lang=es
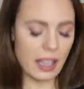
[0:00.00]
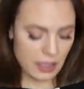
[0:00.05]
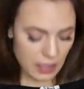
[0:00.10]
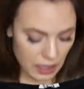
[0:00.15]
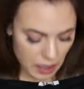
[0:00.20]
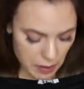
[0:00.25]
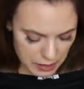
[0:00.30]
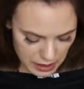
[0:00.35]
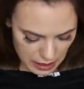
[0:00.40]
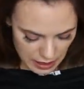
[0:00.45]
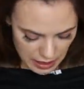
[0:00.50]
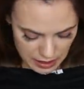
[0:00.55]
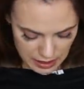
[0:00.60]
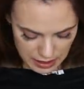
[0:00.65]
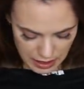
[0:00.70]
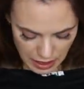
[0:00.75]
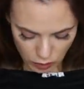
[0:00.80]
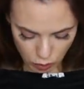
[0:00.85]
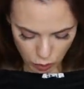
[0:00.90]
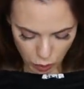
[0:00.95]
Estas camisetas
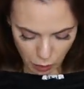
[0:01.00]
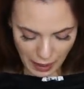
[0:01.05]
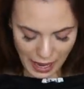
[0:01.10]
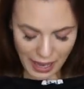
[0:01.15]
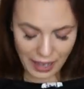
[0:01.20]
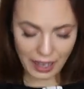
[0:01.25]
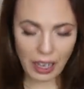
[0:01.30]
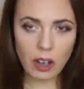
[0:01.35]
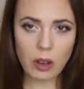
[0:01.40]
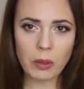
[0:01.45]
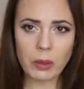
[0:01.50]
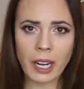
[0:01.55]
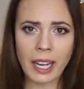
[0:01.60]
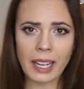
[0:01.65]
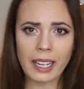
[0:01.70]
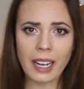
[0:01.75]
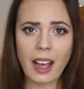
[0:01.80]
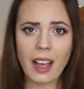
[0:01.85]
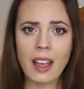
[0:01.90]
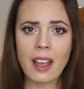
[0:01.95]
así tanto blancas como
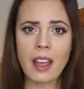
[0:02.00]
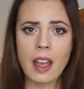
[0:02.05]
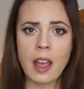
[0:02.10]
negras